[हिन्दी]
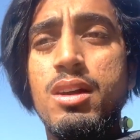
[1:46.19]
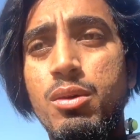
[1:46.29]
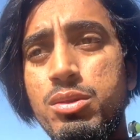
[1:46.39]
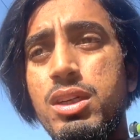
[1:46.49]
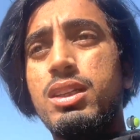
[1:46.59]

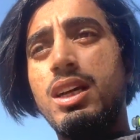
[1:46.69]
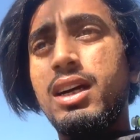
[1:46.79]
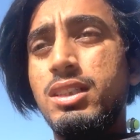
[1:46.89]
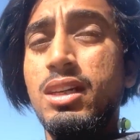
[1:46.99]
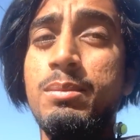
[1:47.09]
हो सकता है
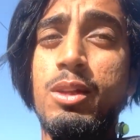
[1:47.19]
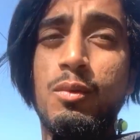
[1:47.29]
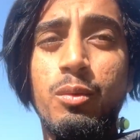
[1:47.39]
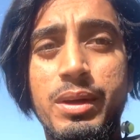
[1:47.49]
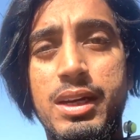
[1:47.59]
आज शाम तक
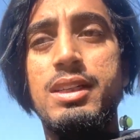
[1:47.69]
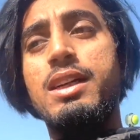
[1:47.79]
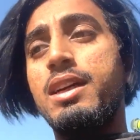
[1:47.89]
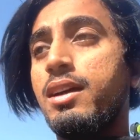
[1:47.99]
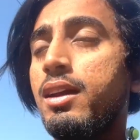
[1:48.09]
वो भी आ
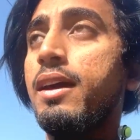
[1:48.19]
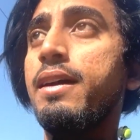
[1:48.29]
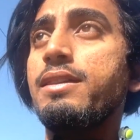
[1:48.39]
जाए या कल आए